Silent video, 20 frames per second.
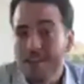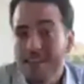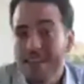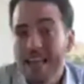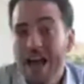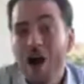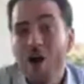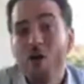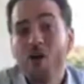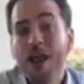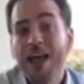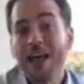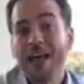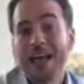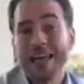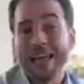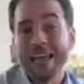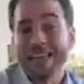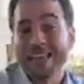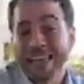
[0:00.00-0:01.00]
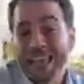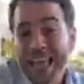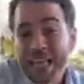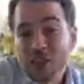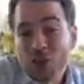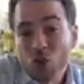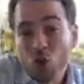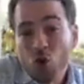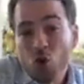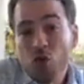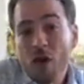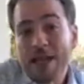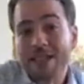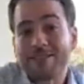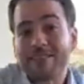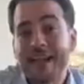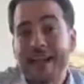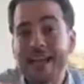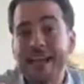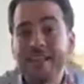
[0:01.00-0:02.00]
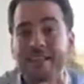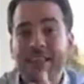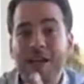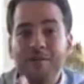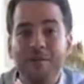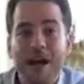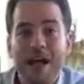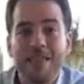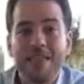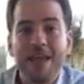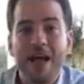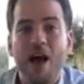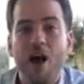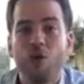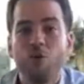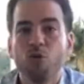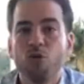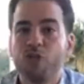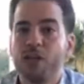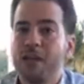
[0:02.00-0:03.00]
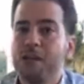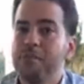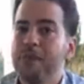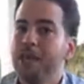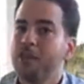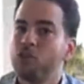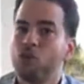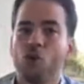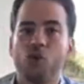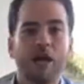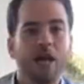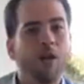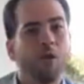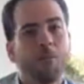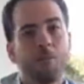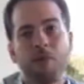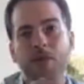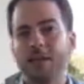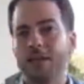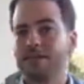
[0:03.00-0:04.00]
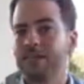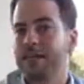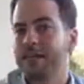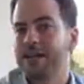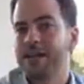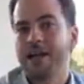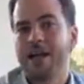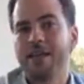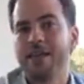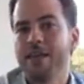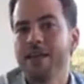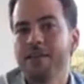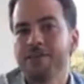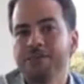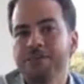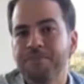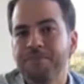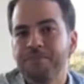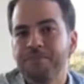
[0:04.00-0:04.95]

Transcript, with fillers: Y ahora que toda esa gente vaya a un seguimiento o que lo pueda cerrar allí.